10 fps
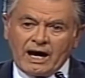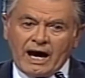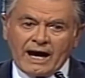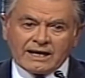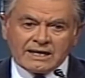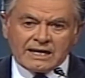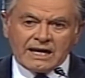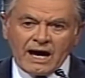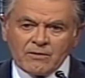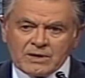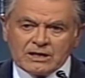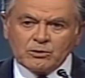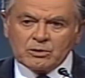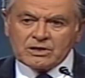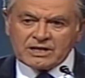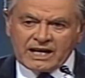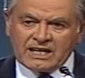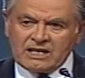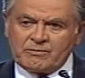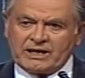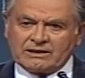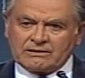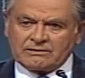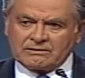Aquí ha habido un régimen